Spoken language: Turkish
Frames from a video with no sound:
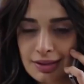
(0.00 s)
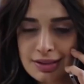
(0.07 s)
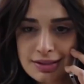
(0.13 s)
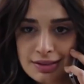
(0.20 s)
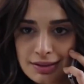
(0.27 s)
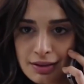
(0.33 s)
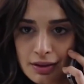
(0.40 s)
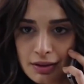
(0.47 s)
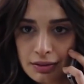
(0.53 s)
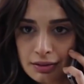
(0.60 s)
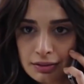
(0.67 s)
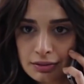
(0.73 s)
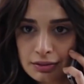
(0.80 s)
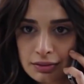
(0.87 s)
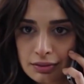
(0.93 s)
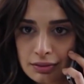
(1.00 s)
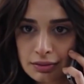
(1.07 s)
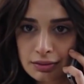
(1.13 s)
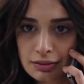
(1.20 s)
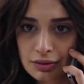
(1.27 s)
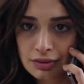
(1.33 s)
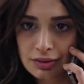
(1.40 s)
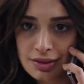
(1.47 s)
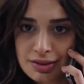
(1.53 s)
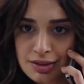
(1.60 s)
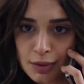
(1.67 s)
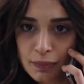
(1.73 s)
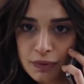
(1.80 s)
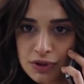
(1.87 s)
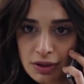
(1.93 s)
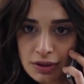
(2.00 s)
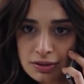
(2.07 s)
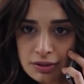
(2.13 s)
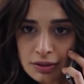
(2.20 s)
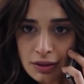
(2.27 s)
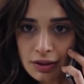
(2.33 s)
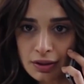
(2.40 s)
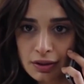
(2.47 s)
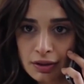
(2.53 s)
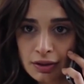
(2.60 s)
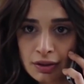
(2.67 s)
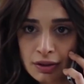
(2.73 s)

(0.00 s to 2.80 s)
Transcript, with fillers: Nasıl yani? Nasıl yapacaksın ki?